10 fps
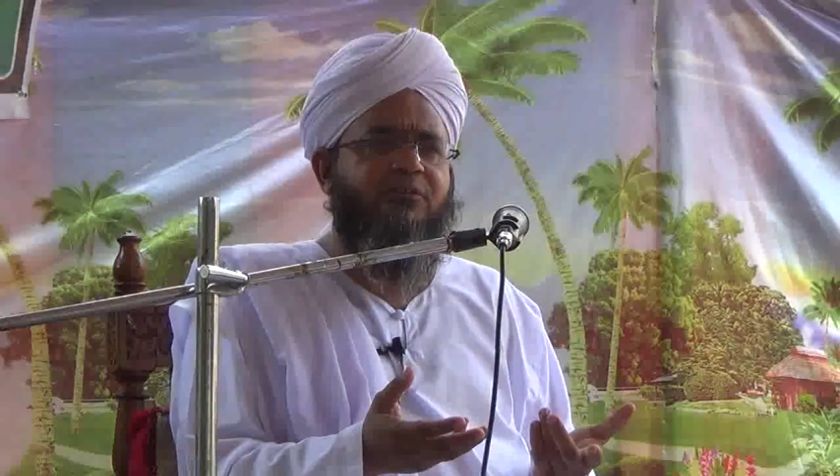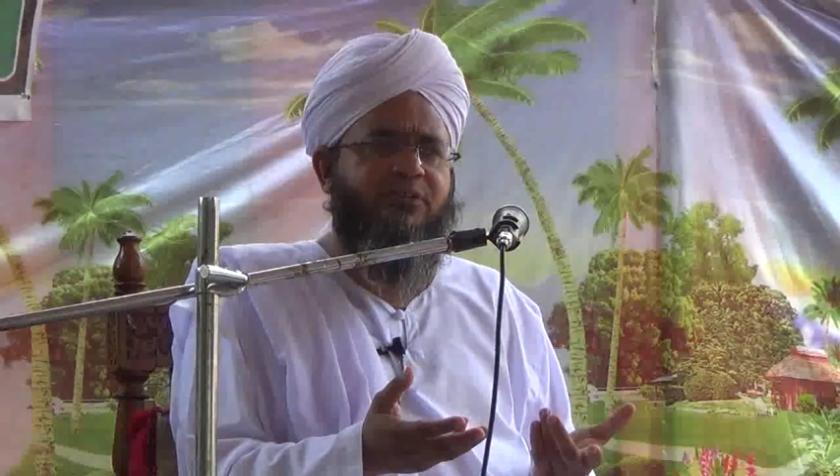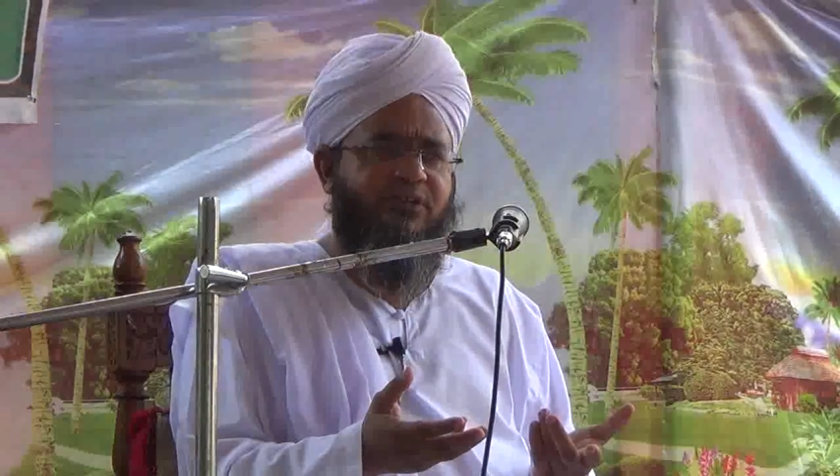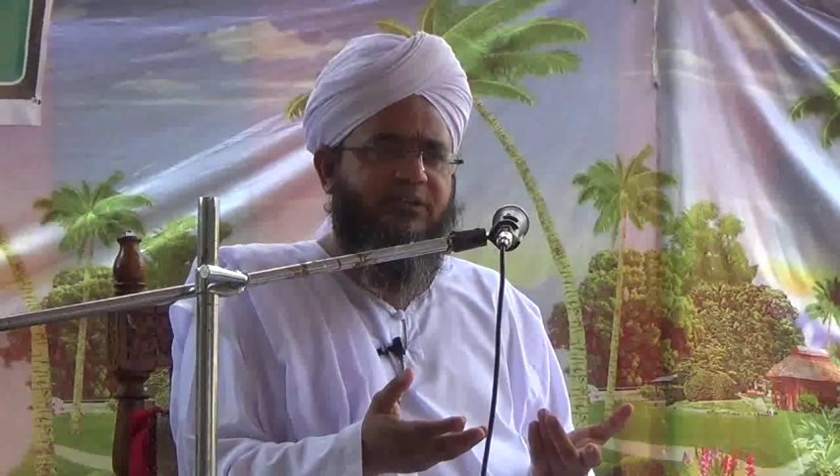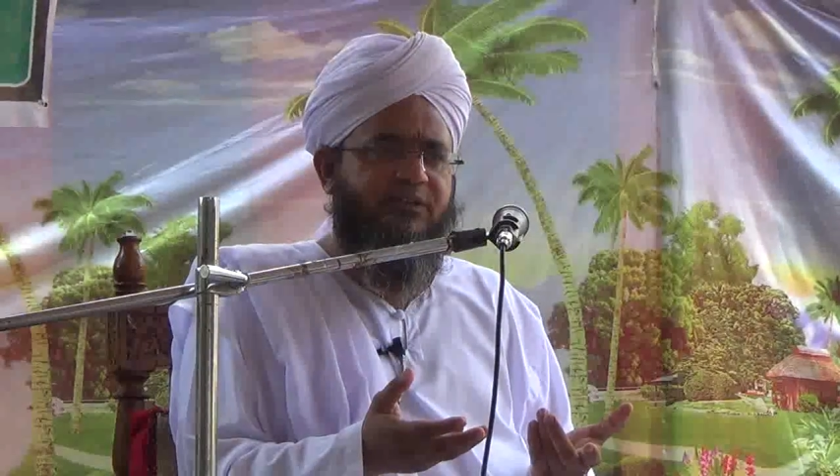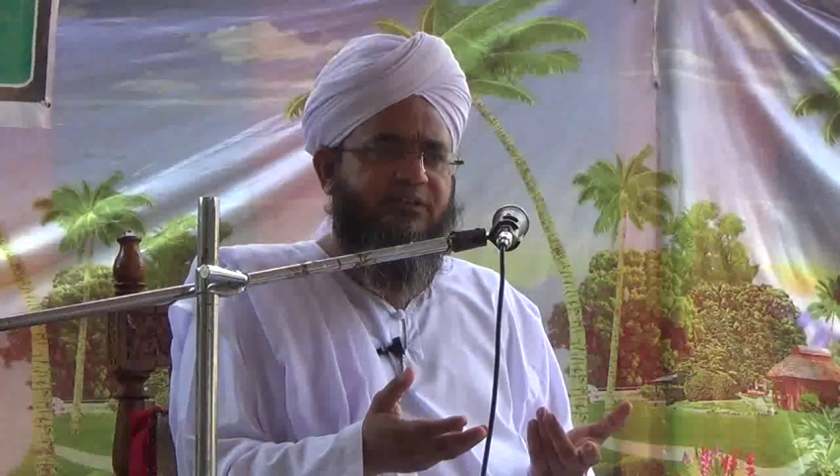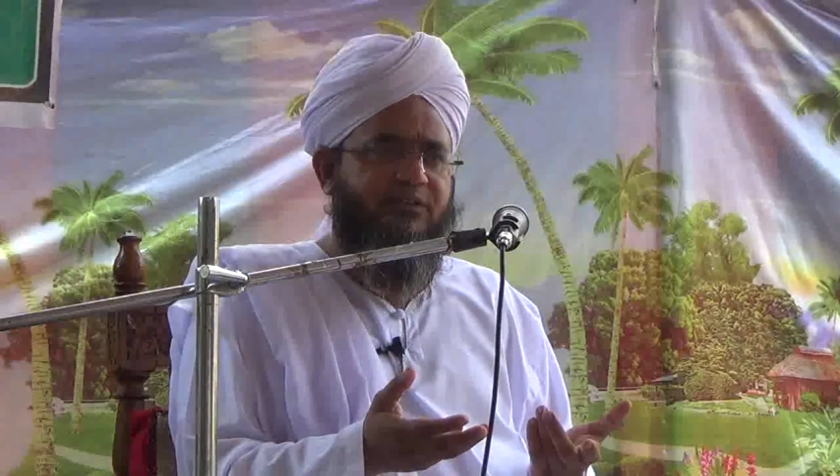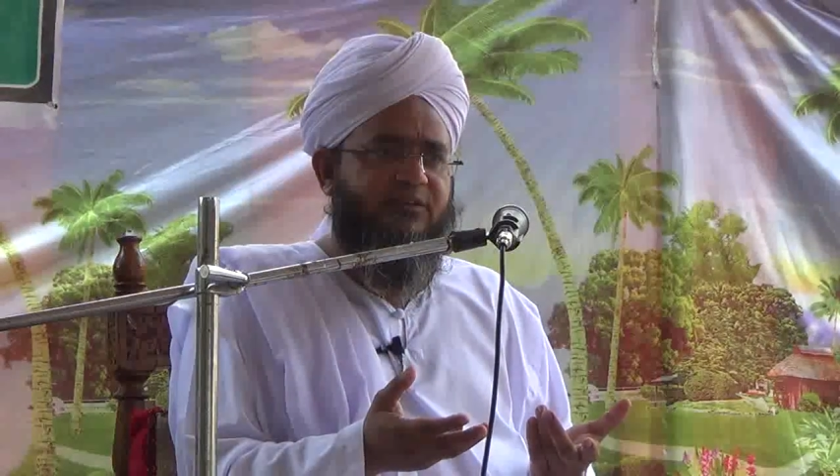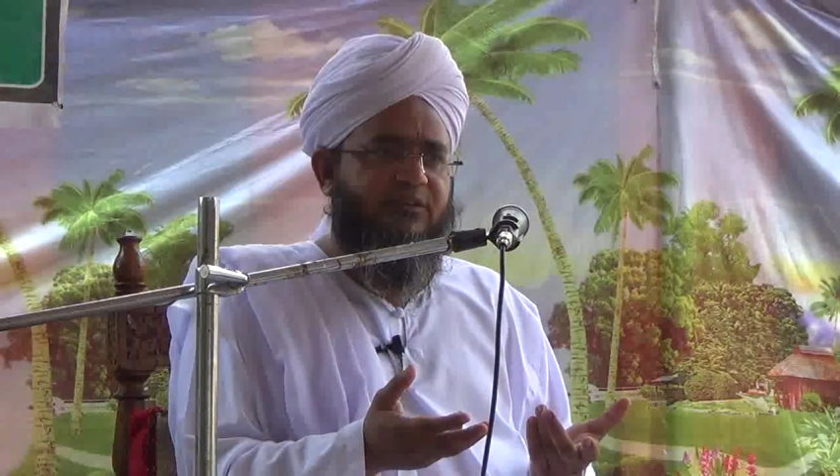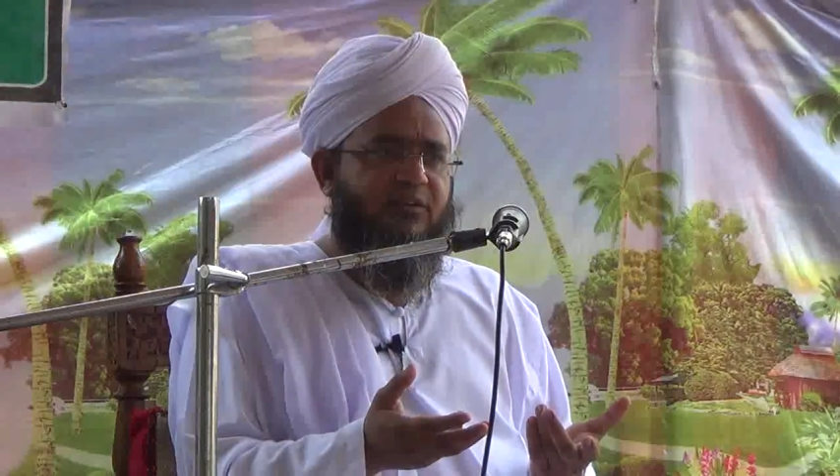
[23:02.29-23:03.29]
होती
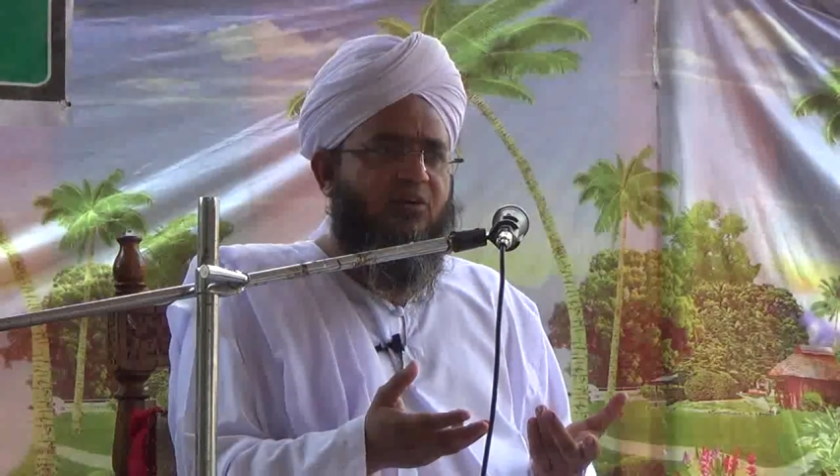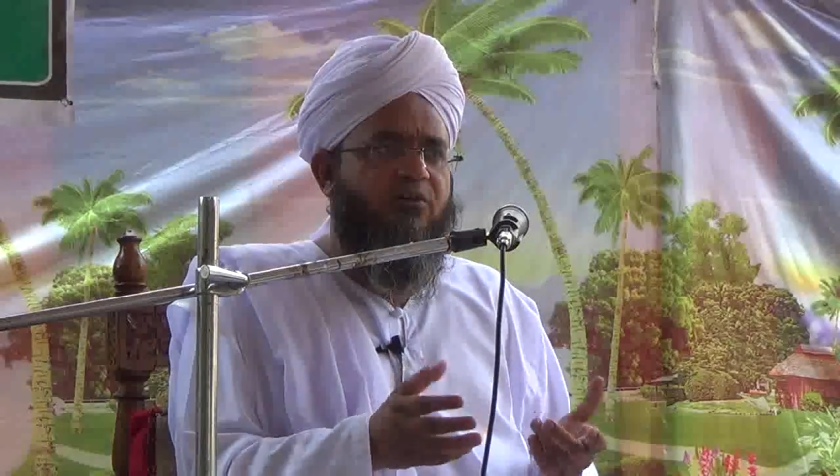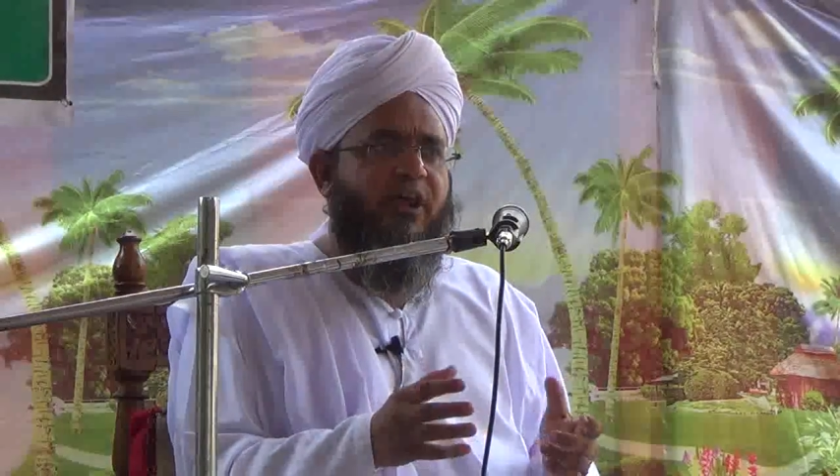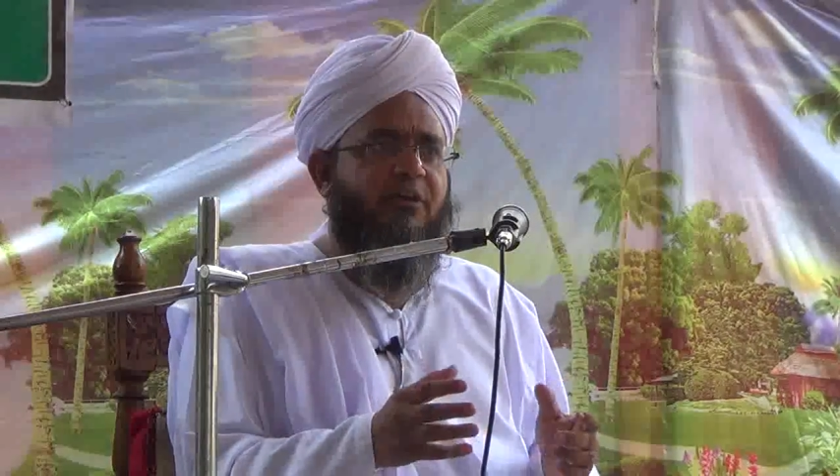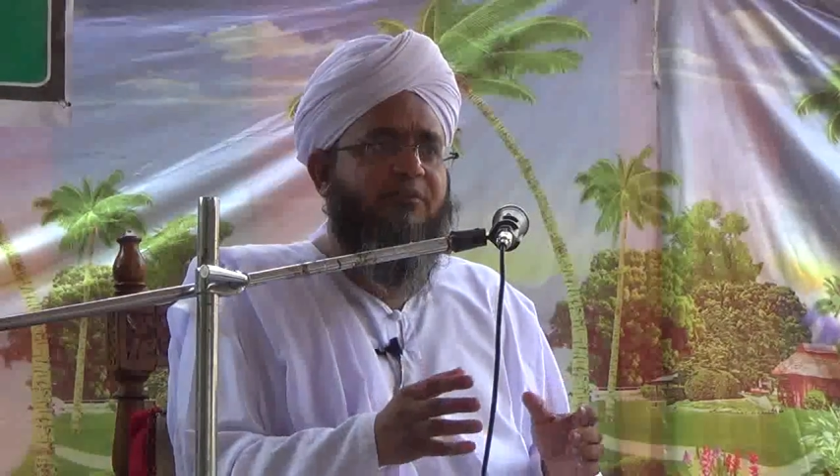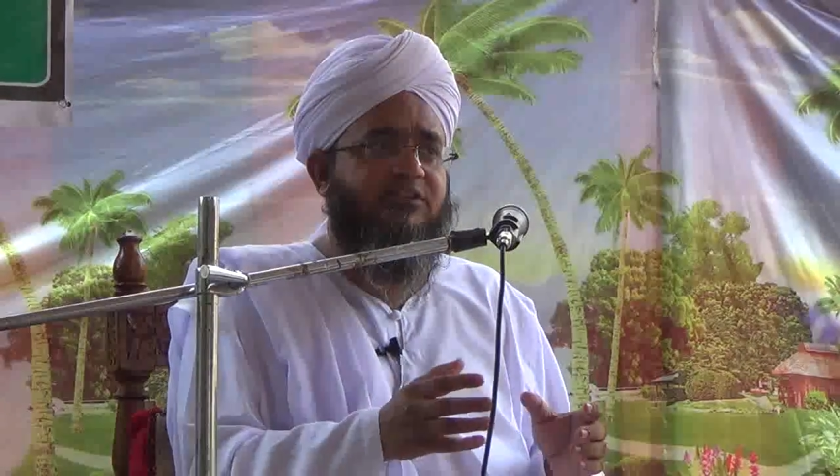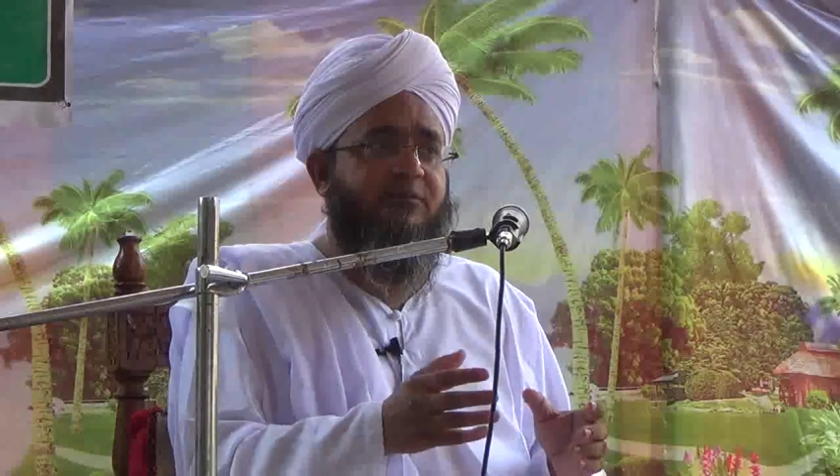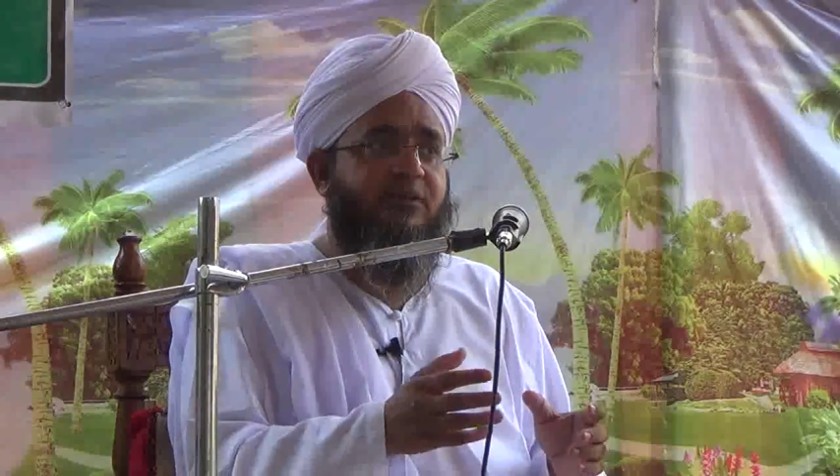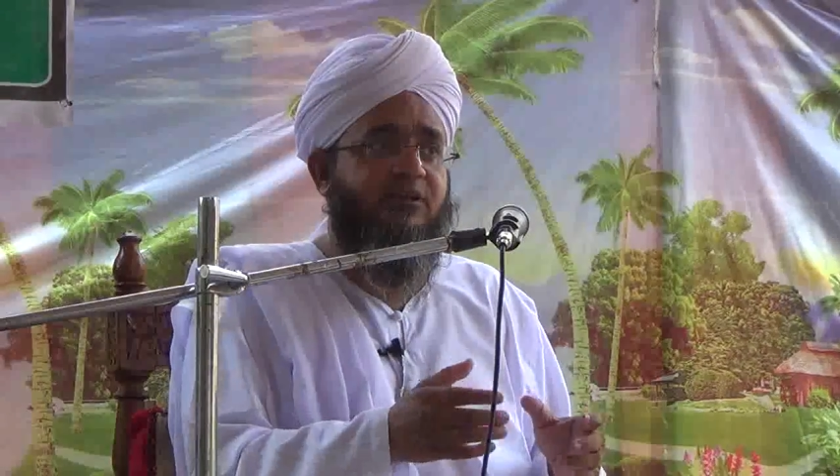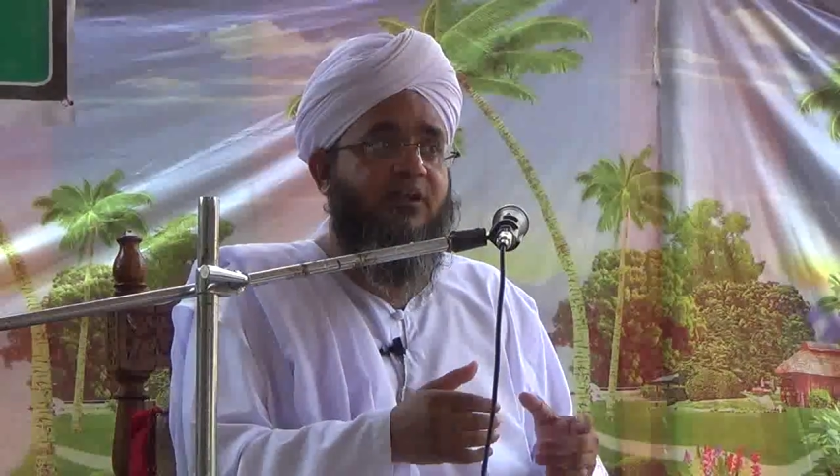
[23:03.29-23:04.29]
और कई
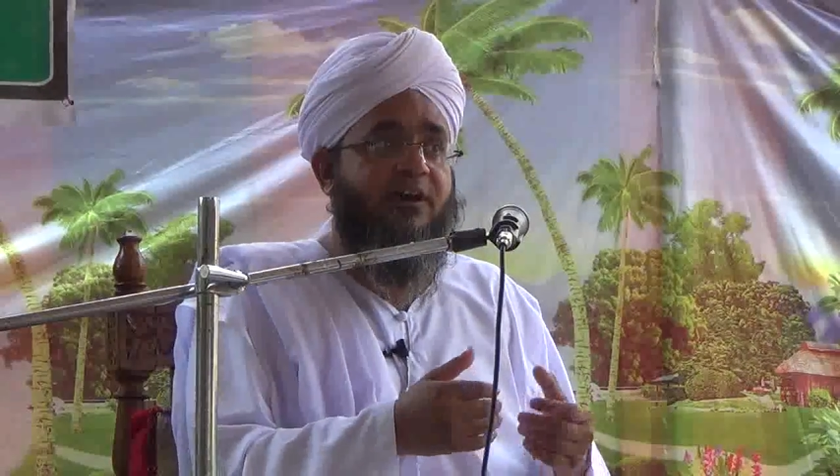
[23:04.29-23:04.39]
मरतबा नीयत